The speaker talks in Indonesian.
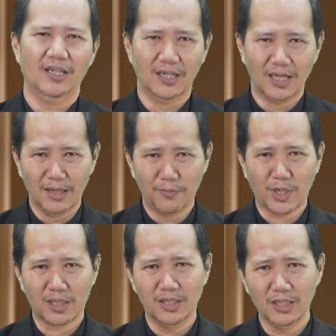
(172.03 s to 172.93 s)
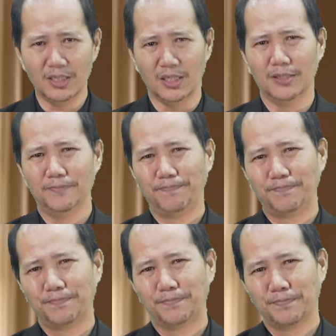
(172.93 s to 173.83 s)
Dalam praktiknya,
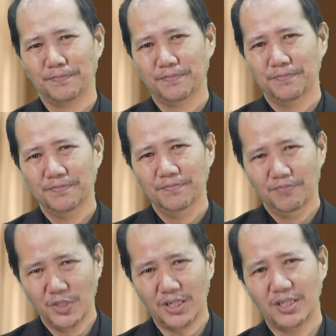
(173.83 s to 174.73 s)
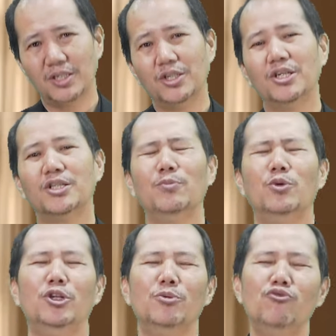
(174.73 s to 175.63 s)
bisa saja kita
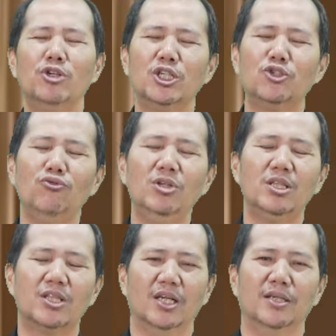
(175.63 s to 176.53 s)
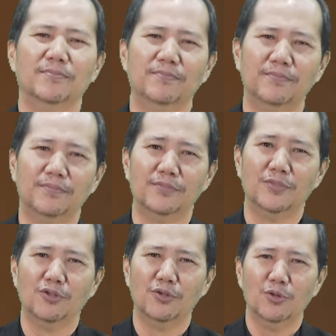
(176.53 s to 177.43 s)
menemui kesulitan
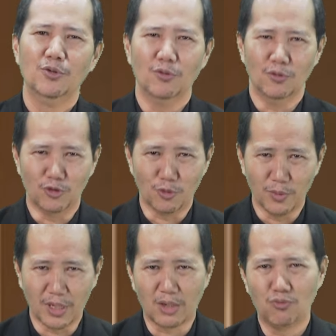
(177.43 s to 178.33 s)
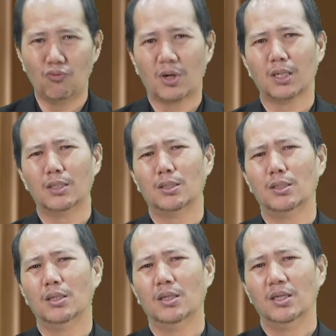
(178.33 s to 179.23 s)
untuk melakukan
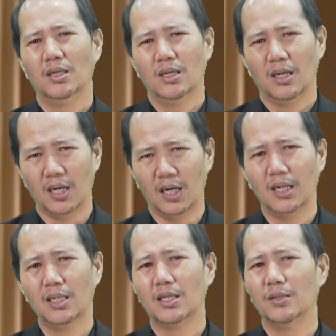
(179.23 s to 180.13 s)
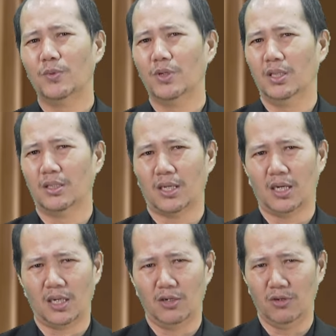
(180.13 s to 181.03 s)
hal yang
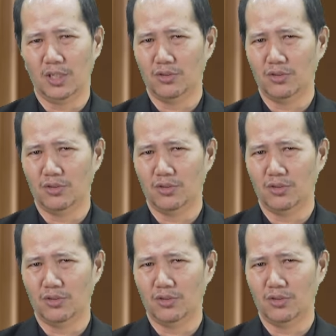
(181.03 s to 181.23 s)
diperintahkan oleh